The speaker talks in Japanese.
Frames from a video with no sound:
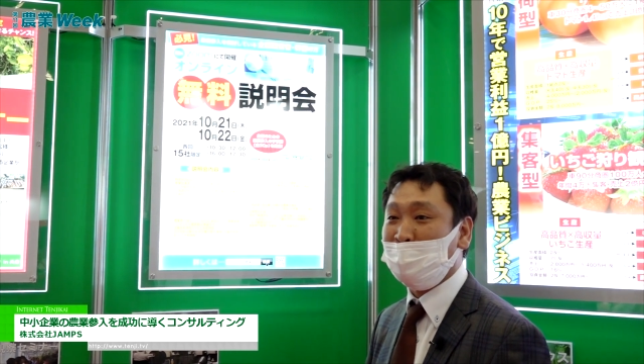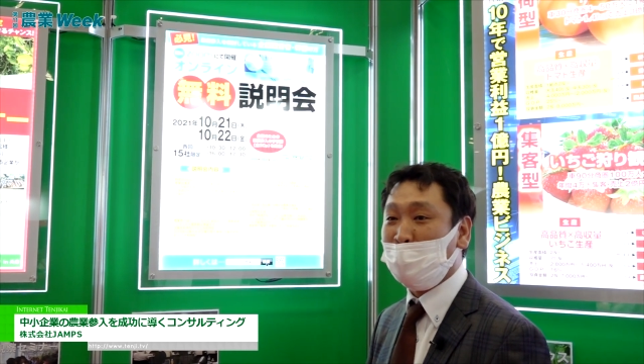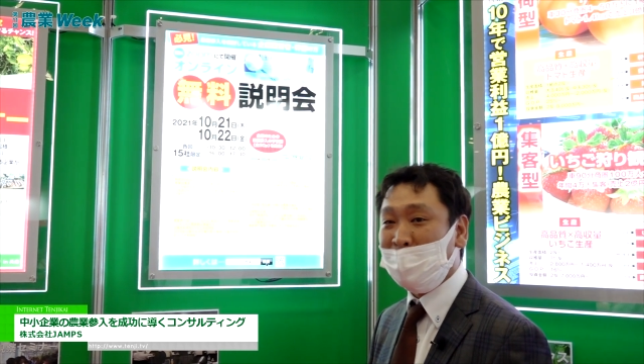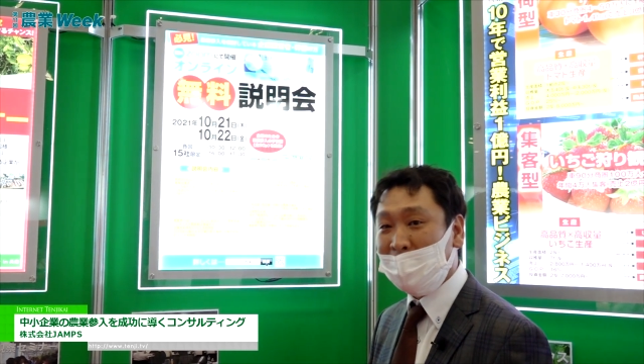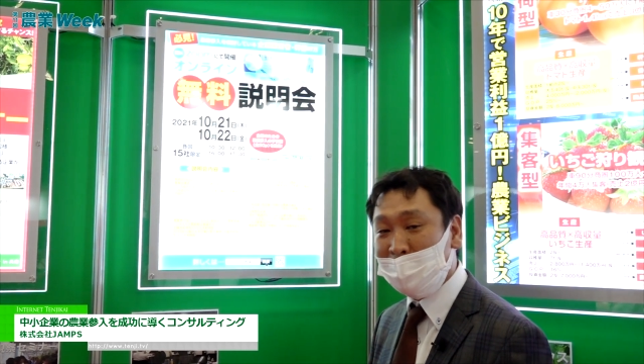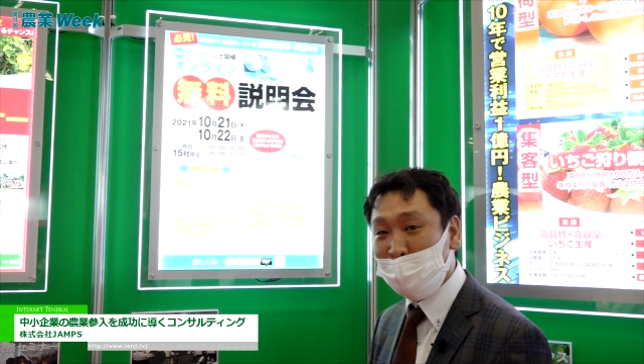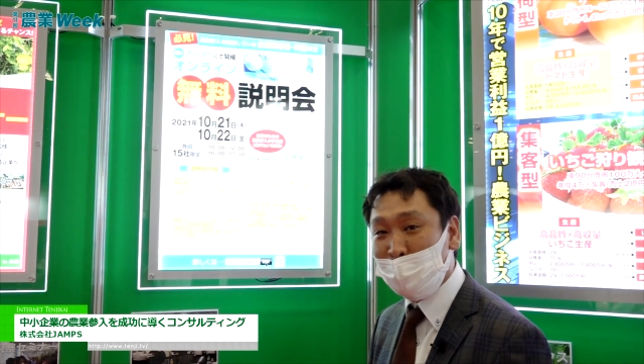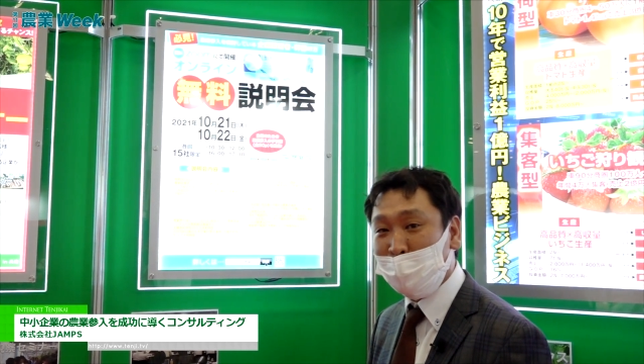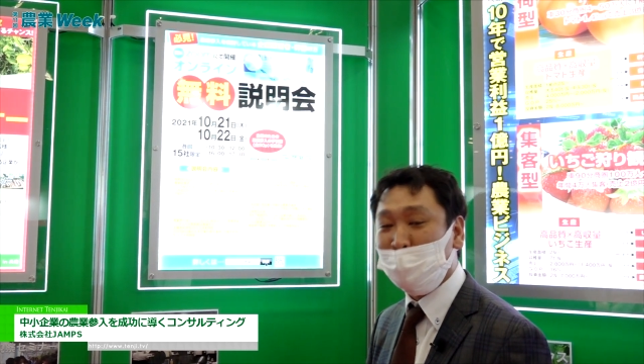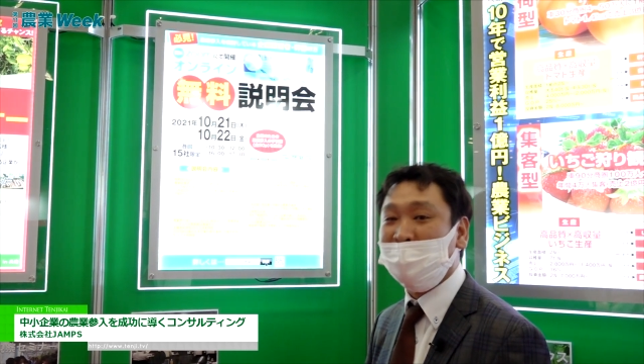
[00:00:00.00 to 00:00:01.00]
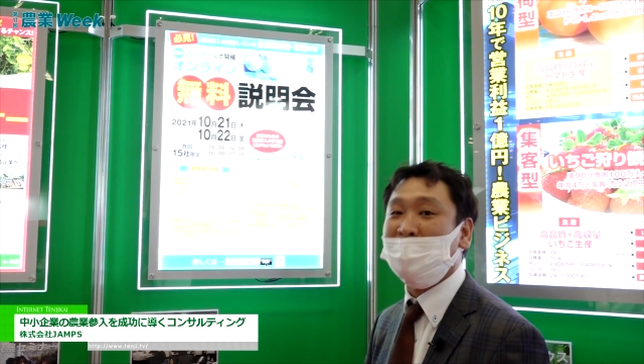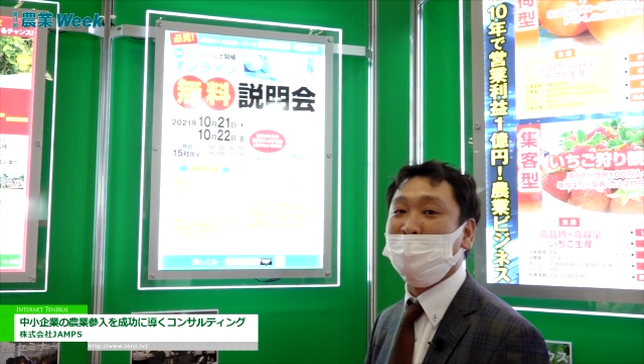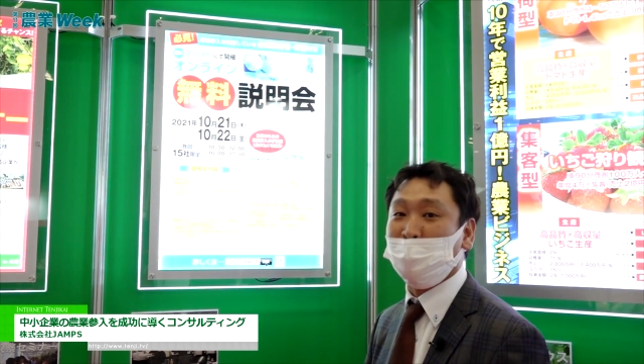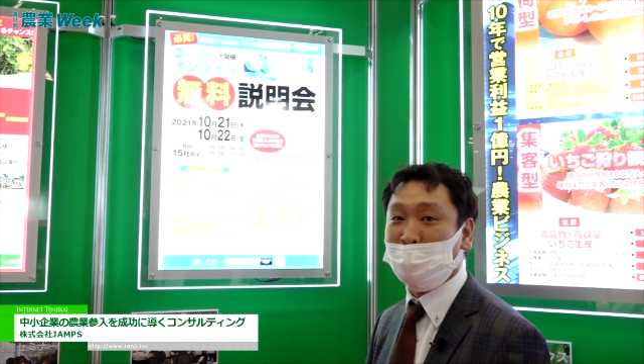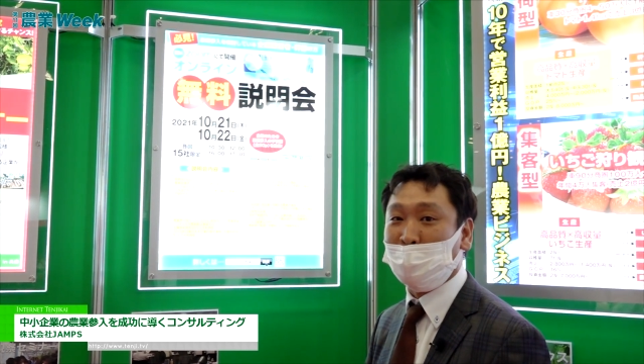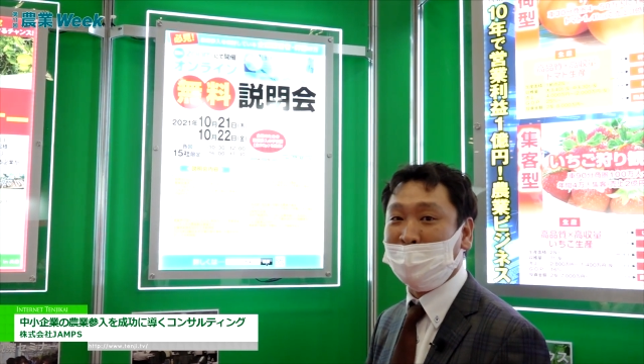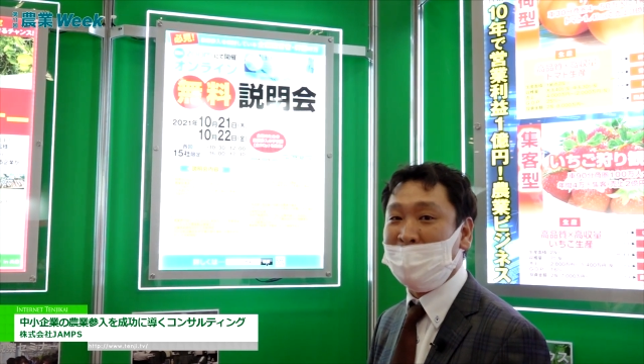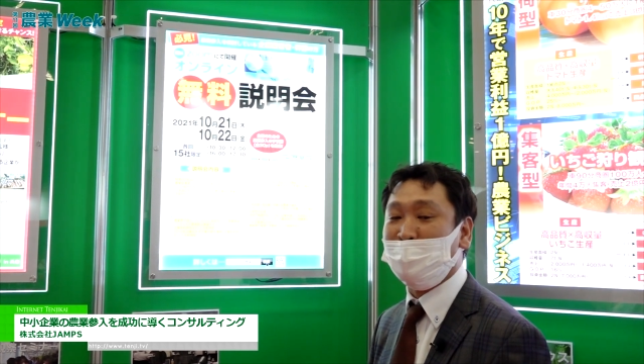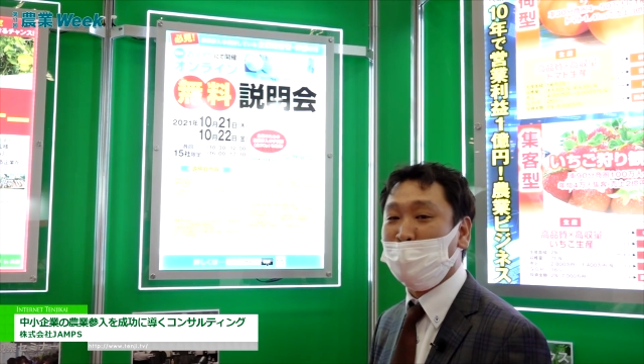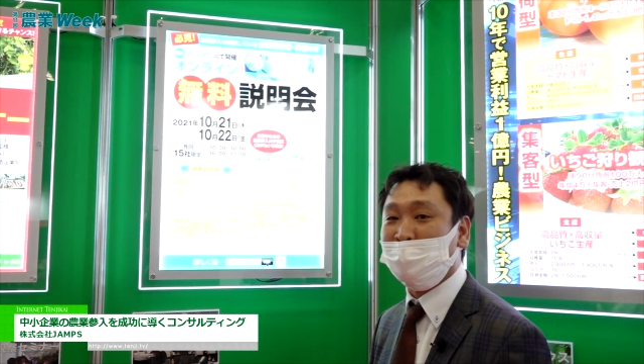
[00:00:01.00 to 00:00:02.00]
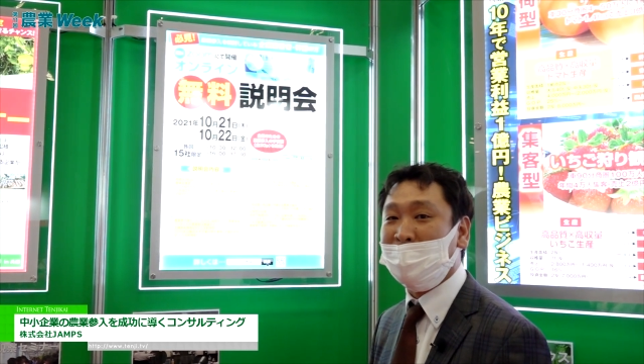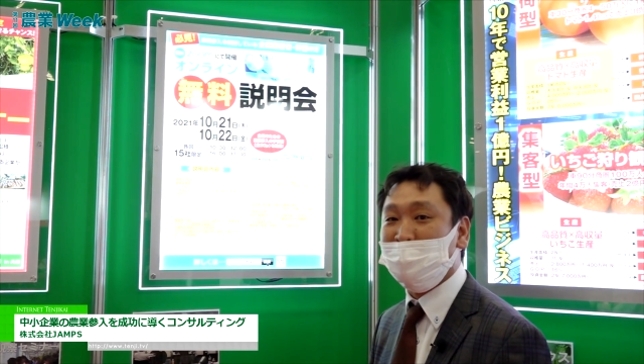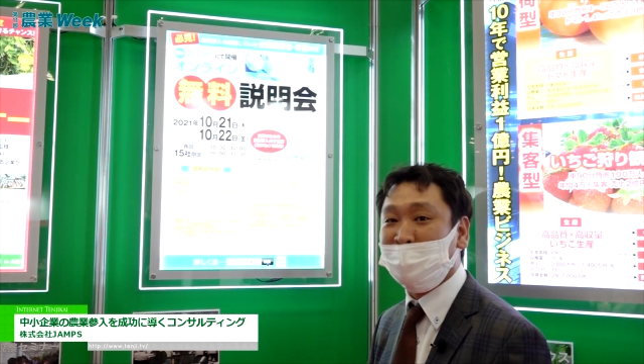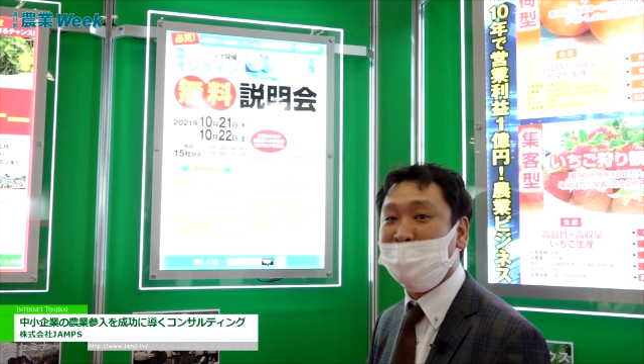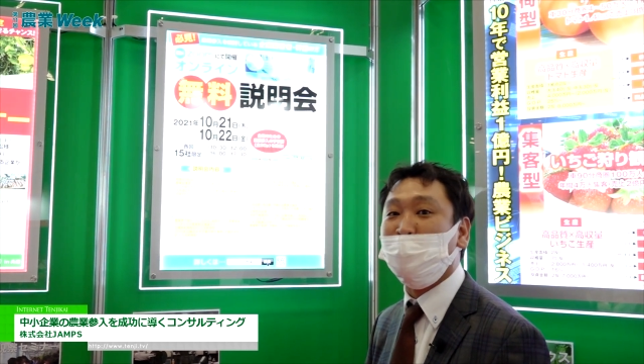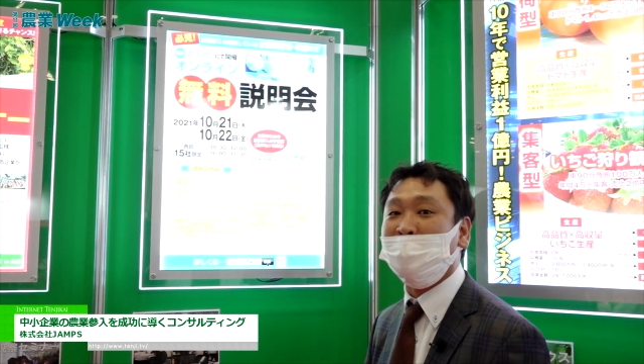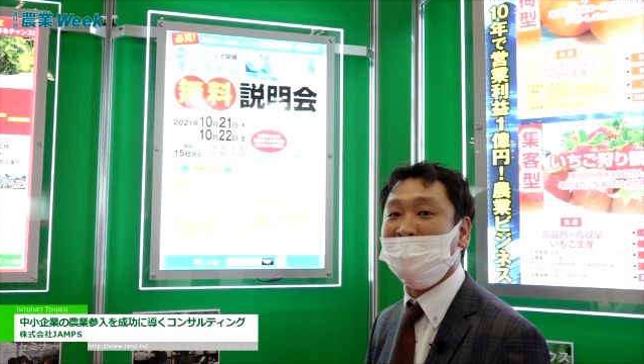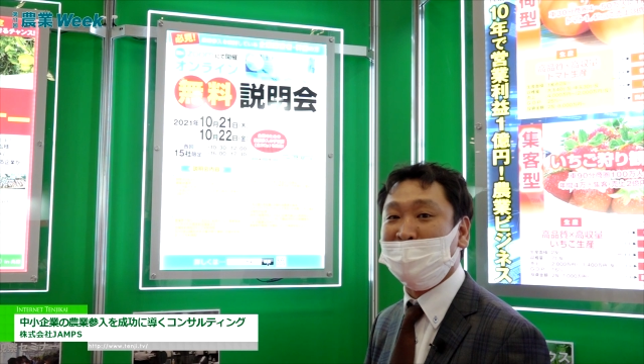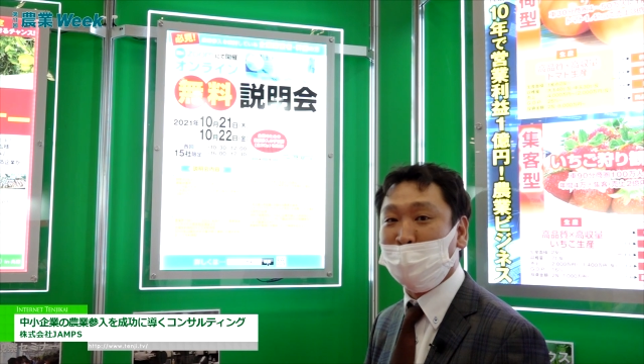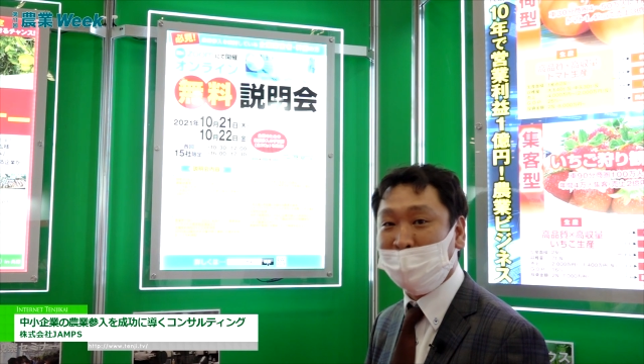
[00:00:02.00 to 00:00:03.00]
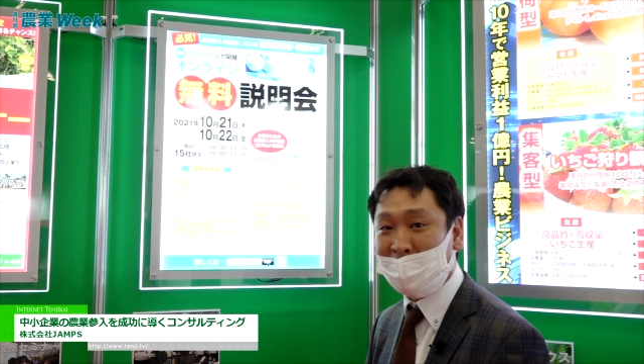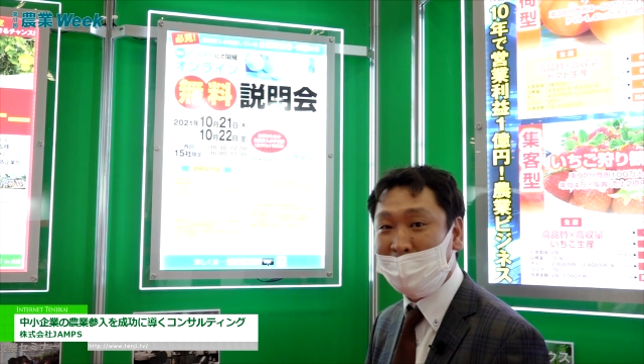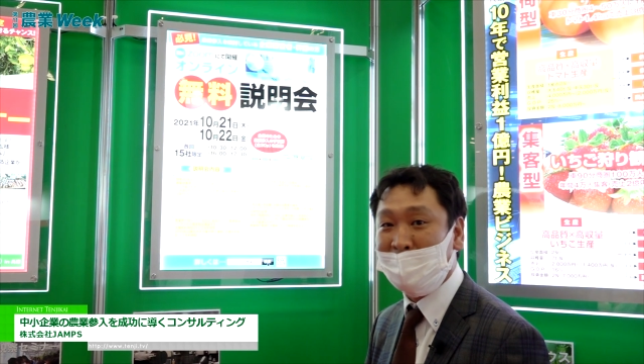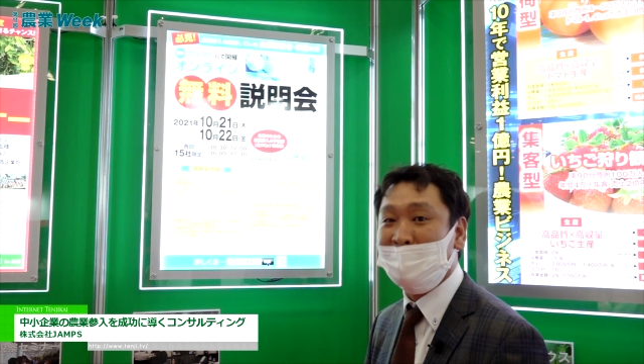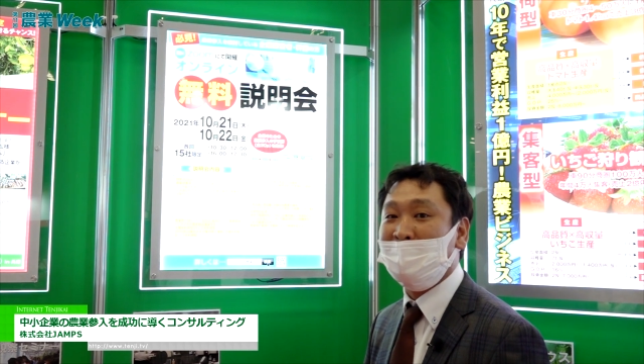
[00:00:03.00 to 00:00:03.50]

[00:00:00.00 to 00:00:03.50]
これから農業参入を検討される企業様にとって、